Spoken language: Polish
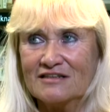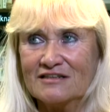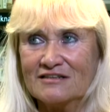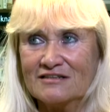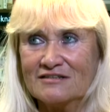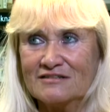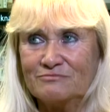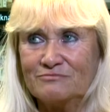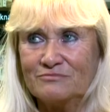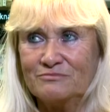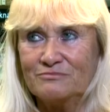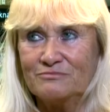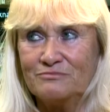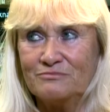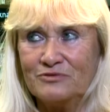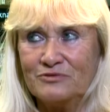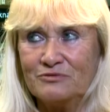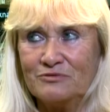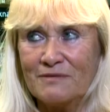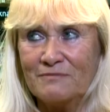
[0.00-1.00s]
E,
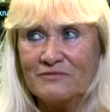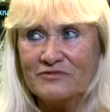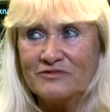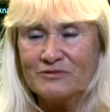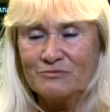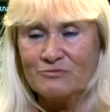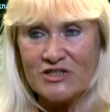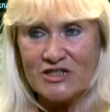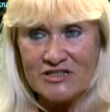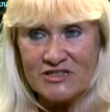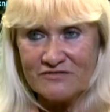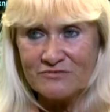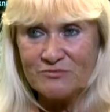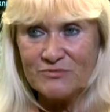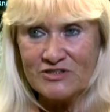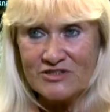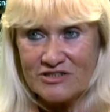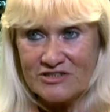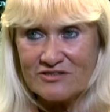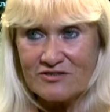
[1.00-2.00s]
byłam w tym czasie w
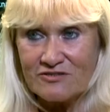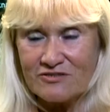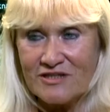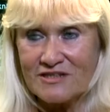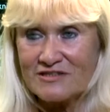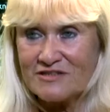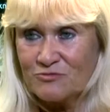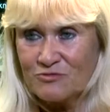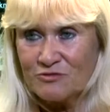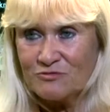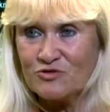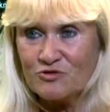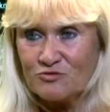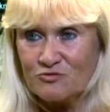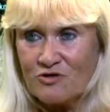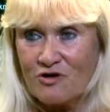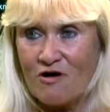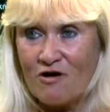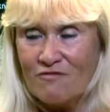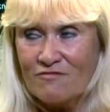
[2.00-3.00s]
Międzyzdrojach z moją
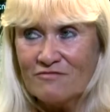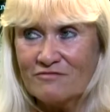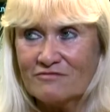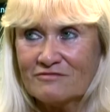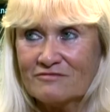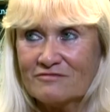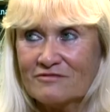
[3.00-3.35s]
córką